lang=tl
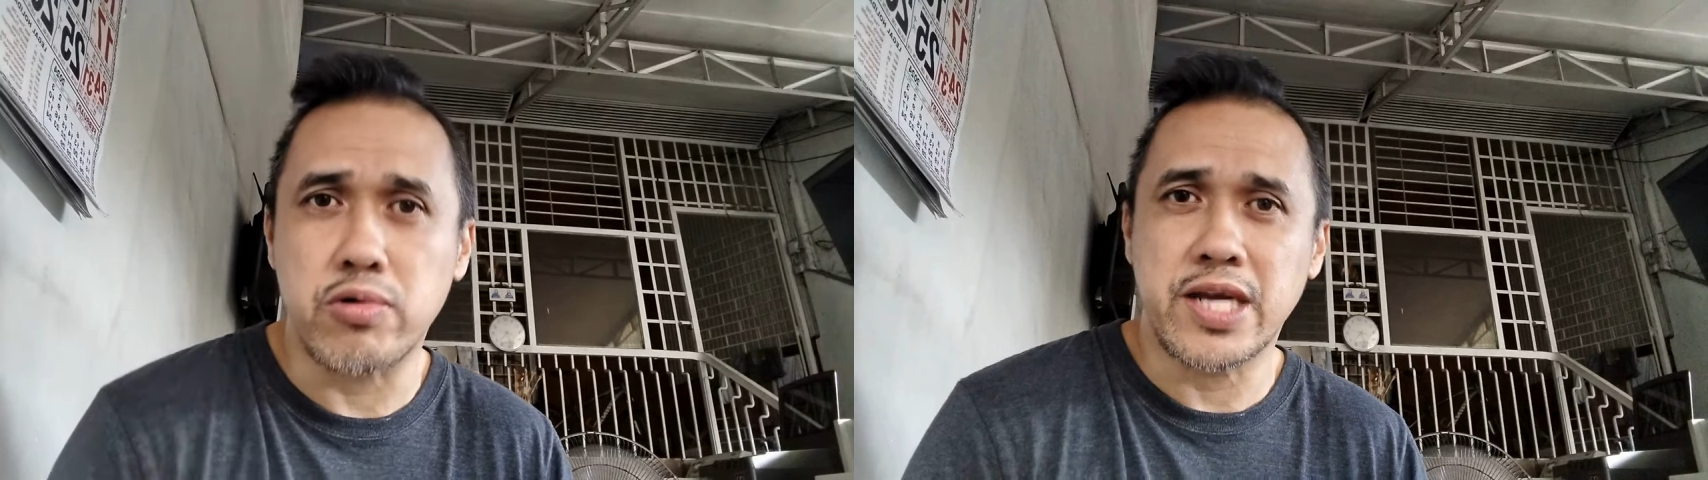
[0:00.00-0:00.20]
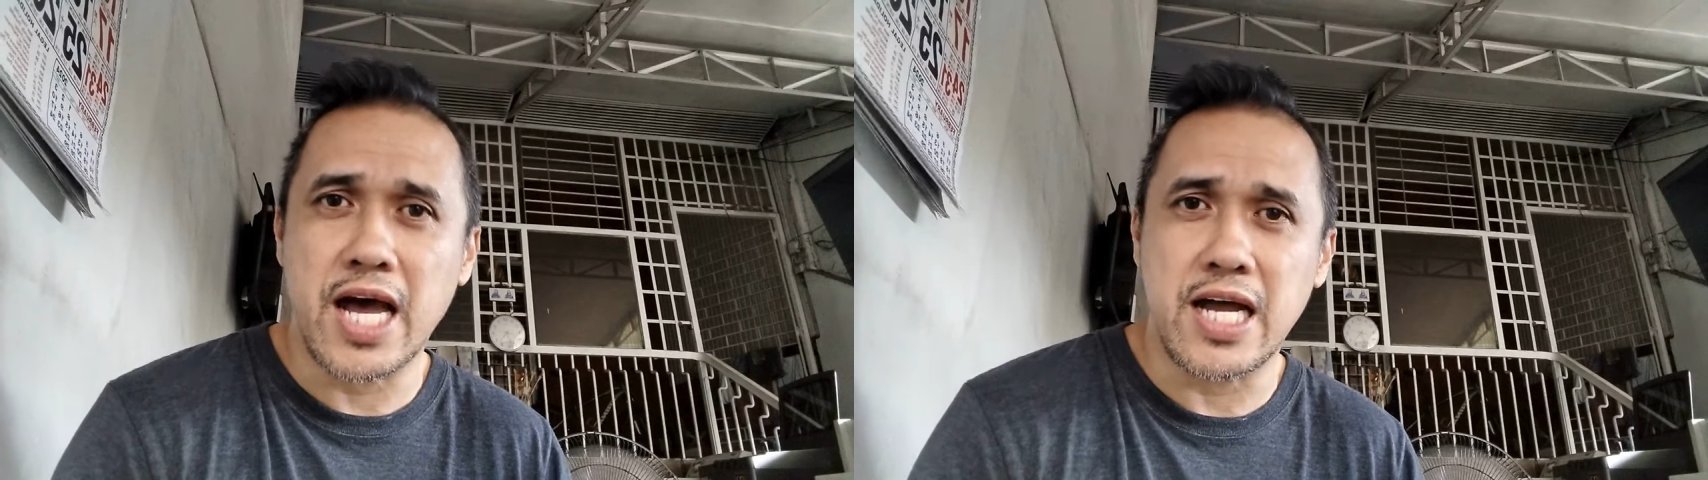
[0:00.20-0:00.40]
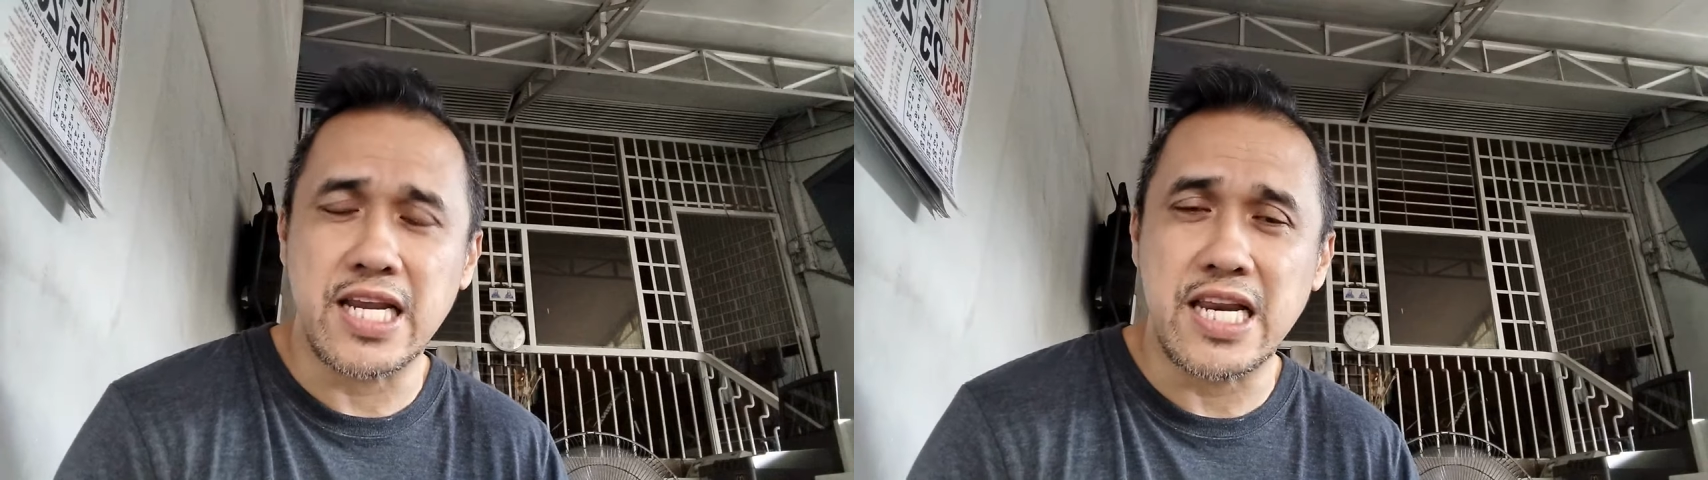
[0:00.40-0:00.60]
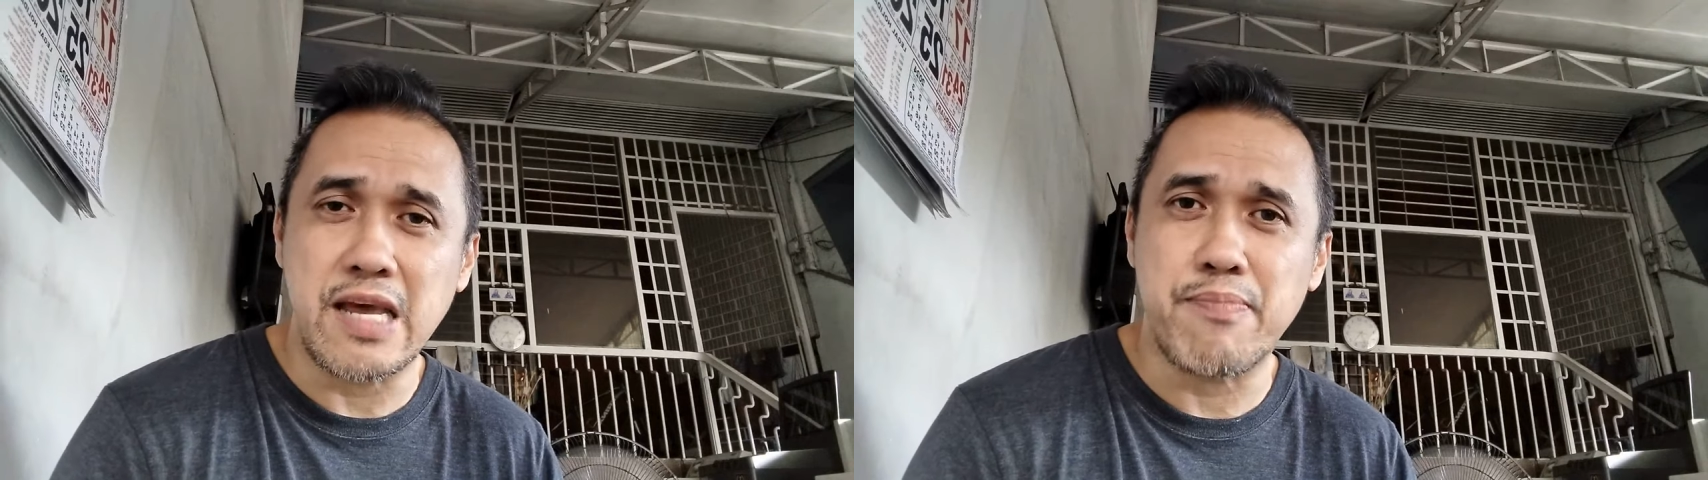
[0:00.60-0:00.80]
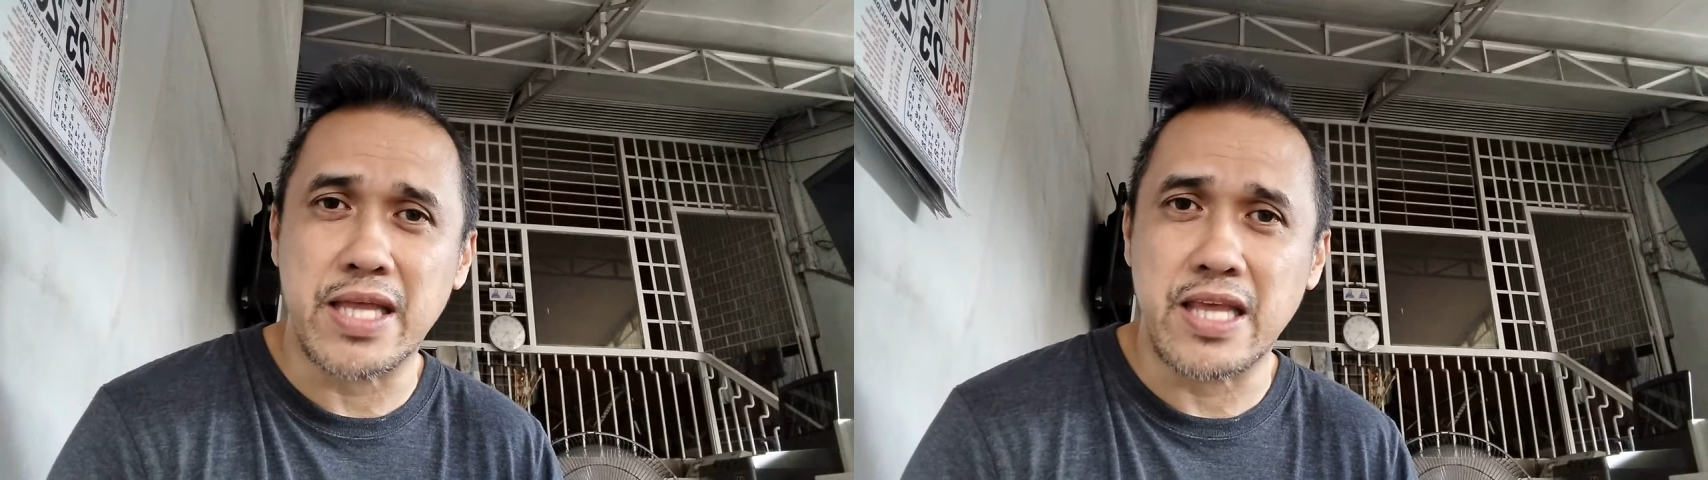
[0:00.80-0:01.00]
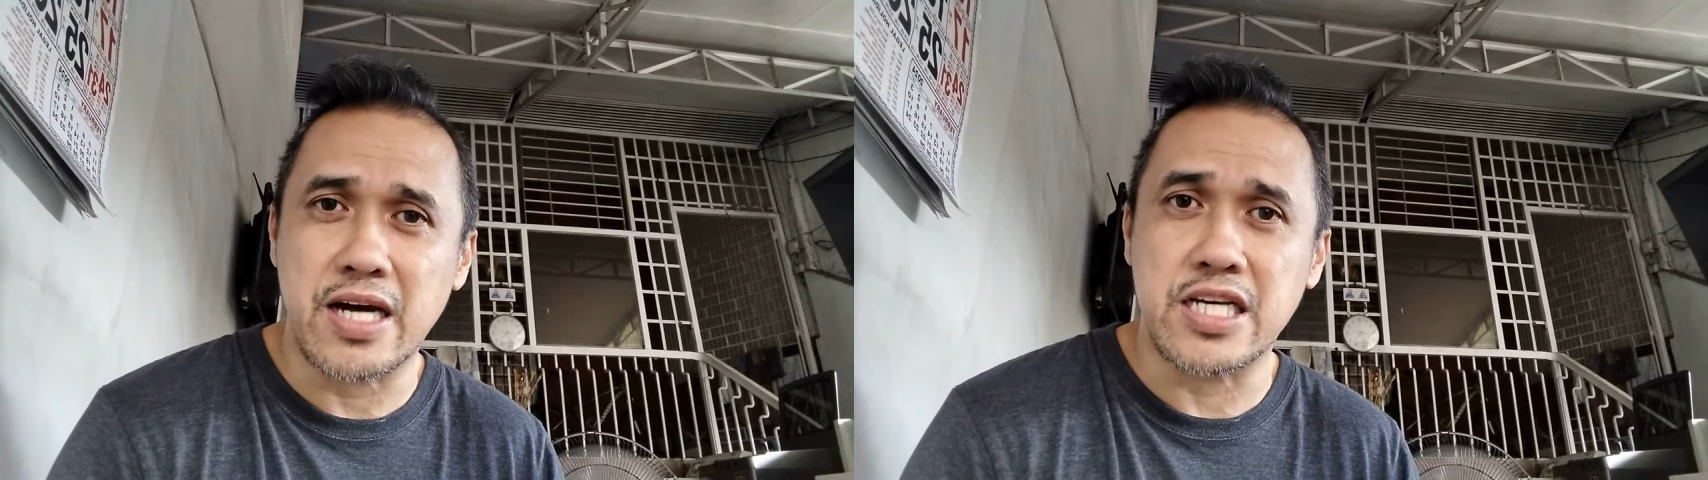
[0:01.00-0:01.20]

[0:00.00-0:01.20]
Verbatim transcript: na lilipat ang